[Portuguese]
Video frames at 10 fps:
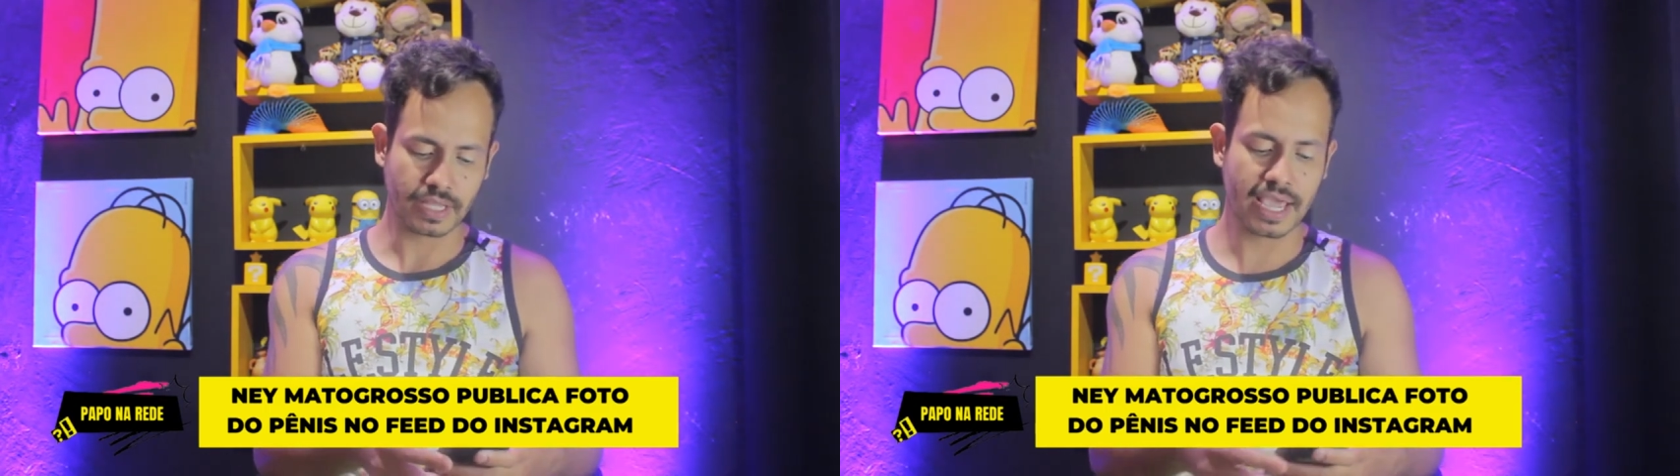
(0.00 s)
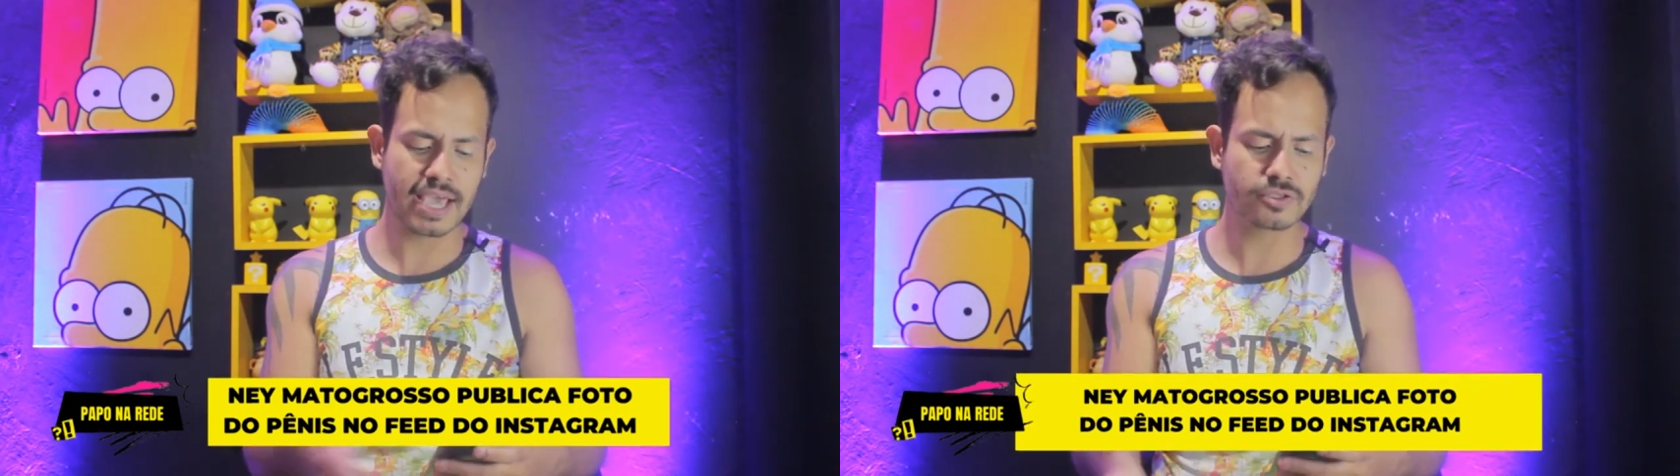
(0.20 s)

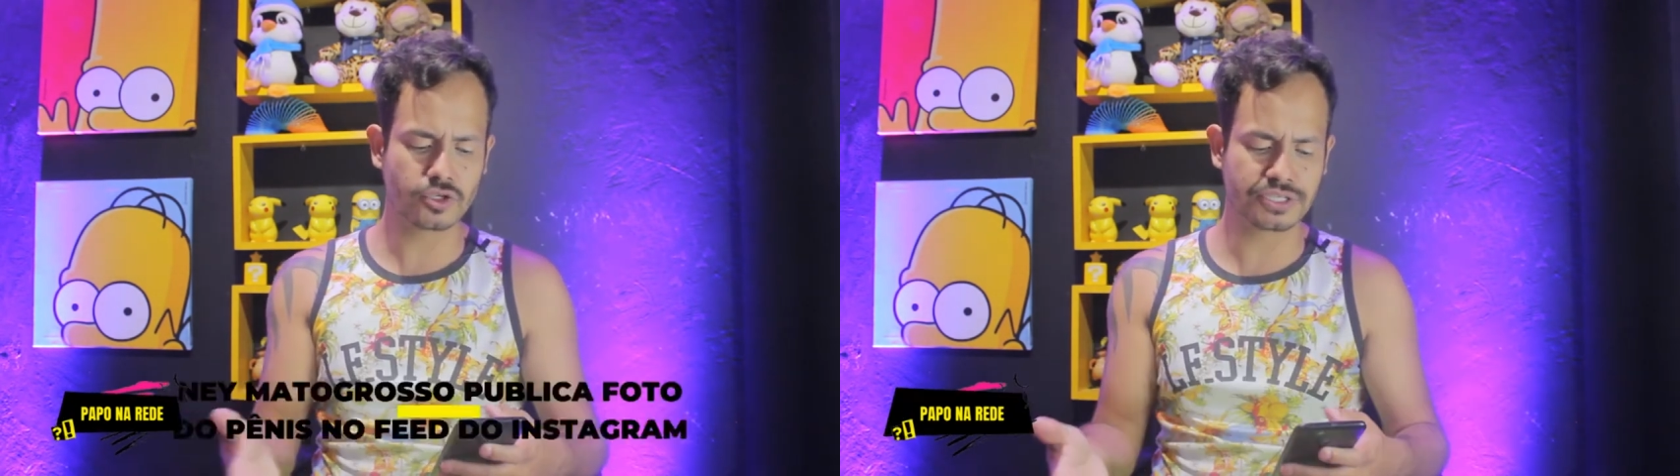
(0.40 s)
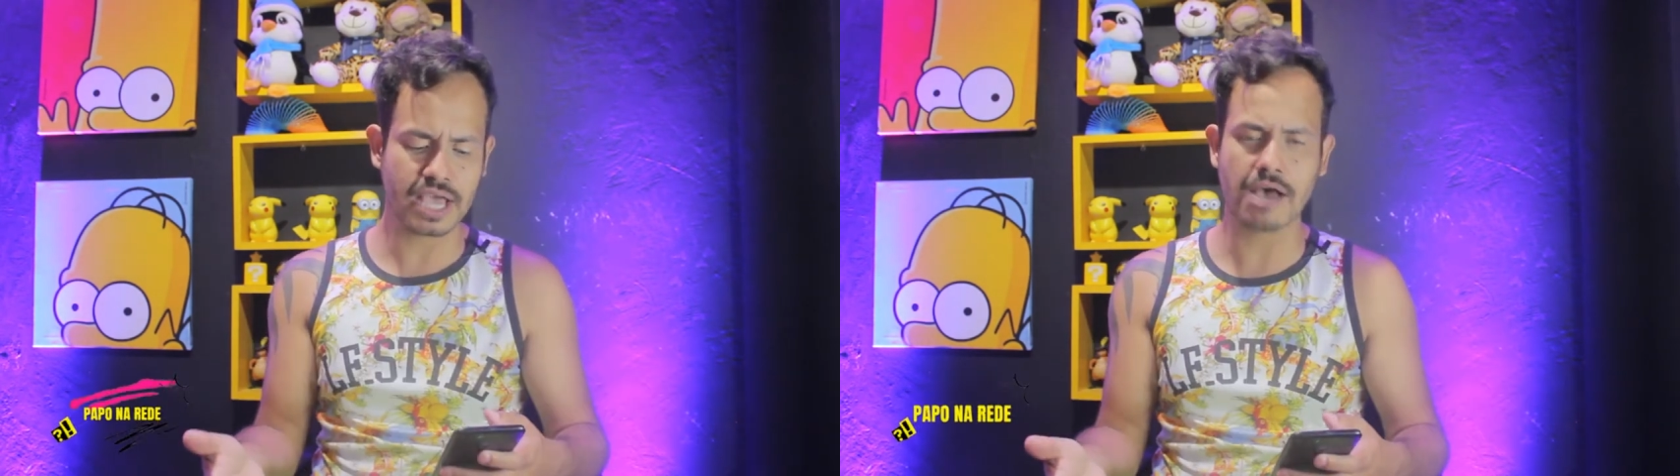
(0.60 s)
rede
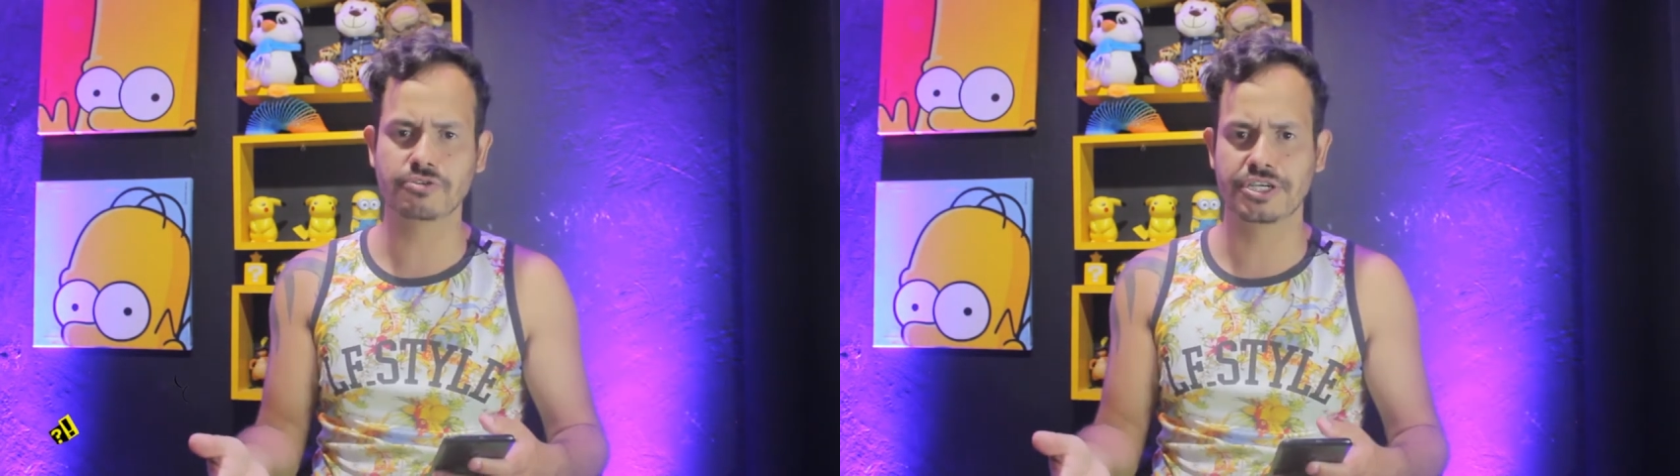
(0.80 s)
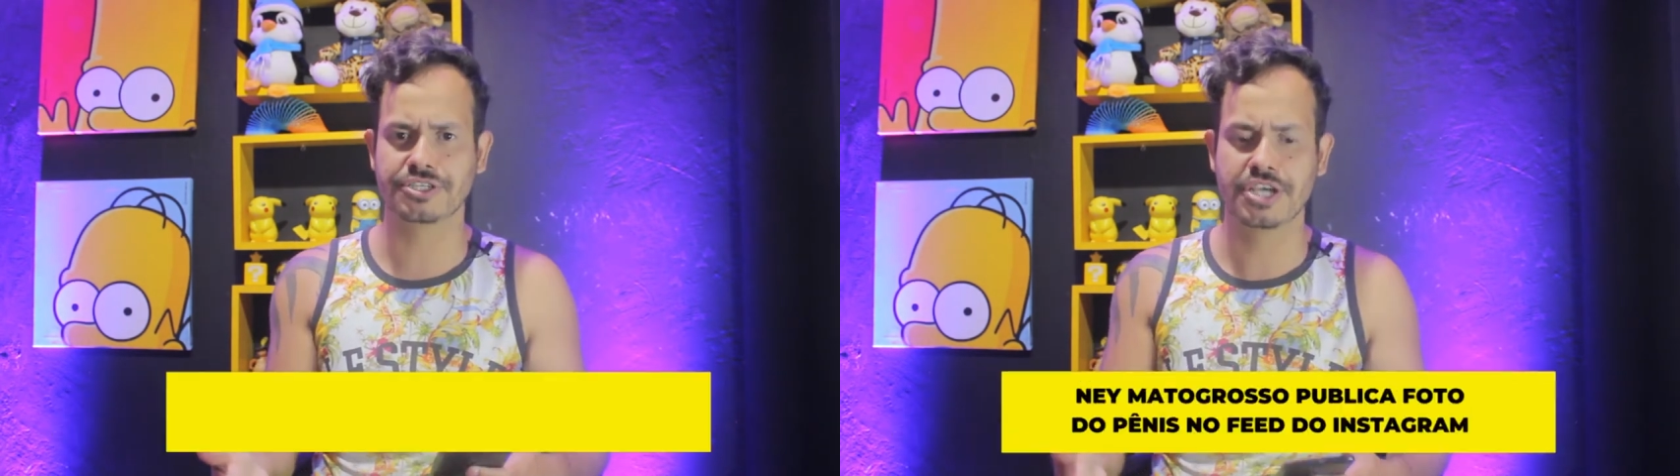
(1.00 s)

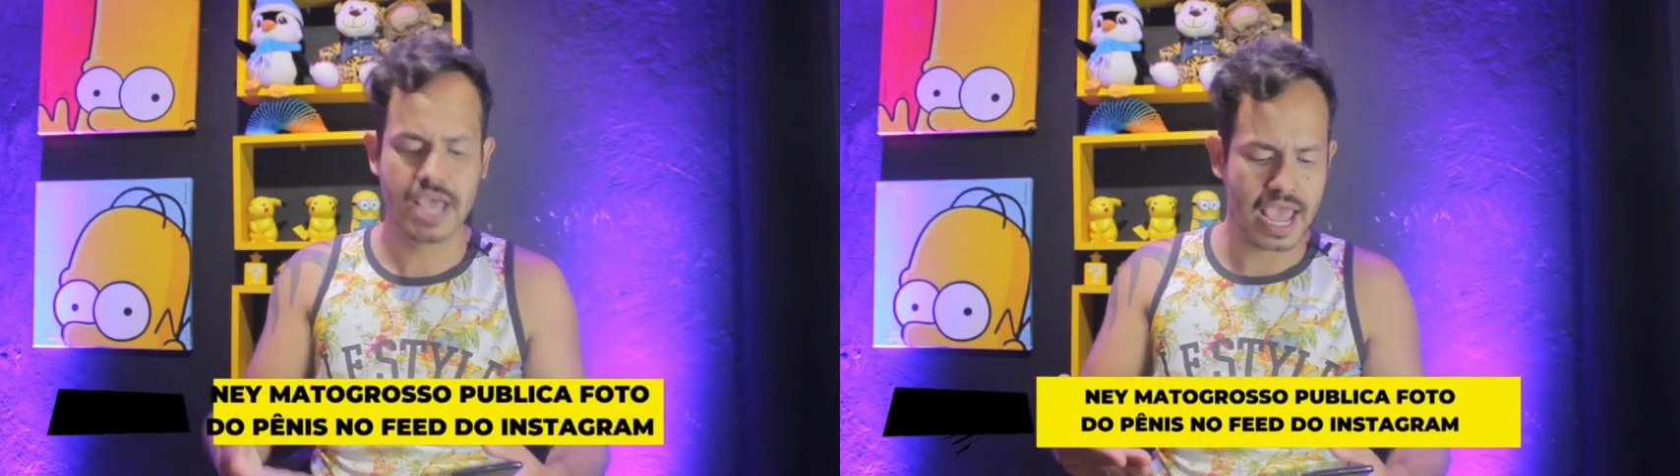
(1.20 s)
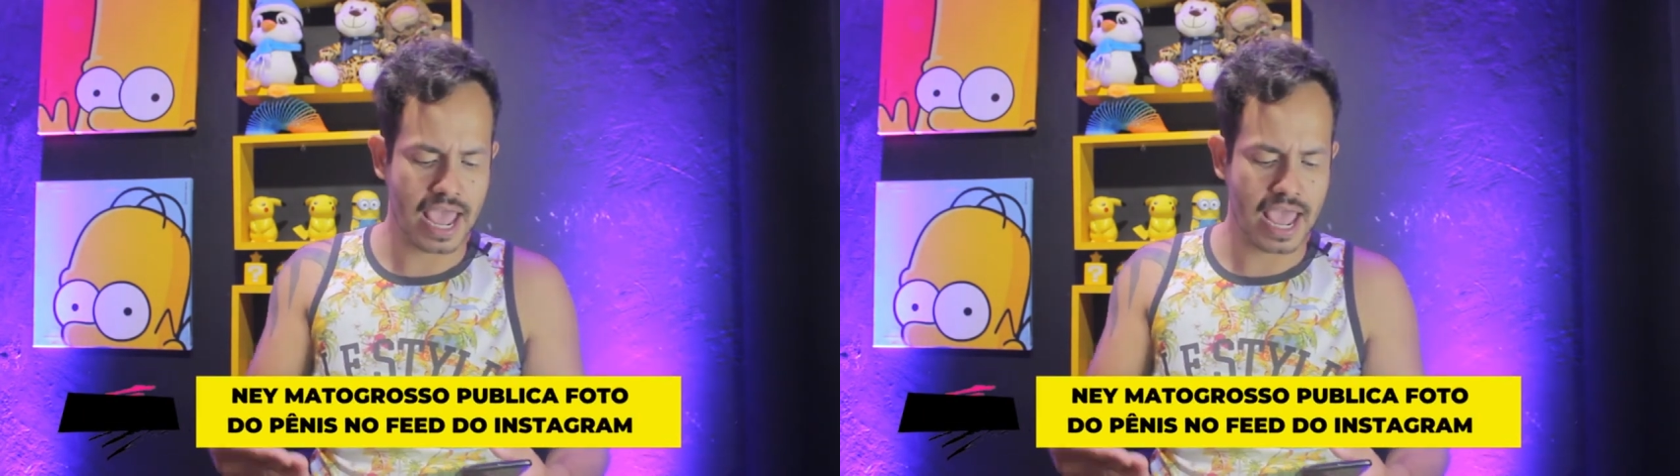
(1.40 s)
social, gente,